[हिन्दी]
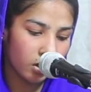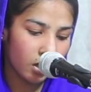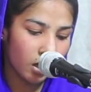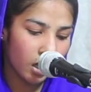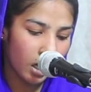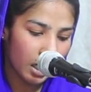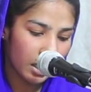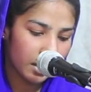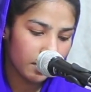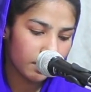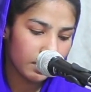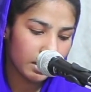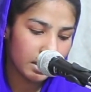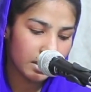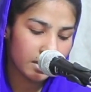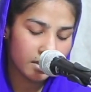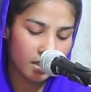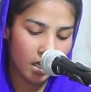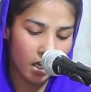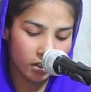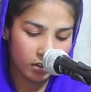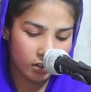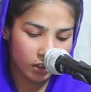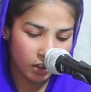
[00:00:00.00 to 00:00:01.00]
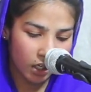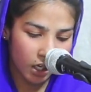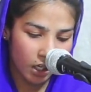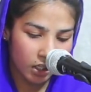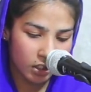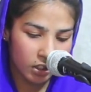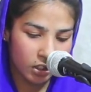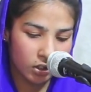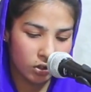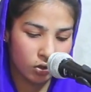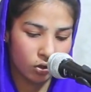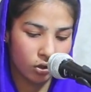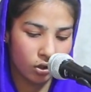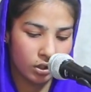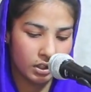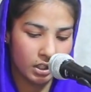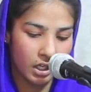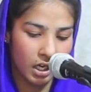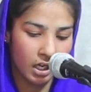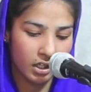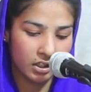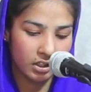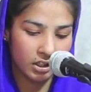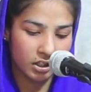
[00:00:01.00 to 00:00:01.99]
आइए मेरे साथ निकालिए
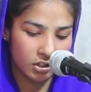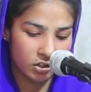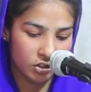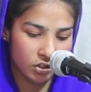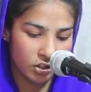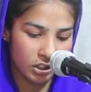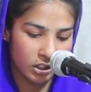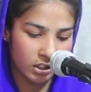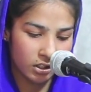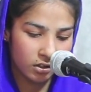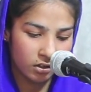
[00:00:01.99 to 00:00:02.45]
योहन्ना की अंजील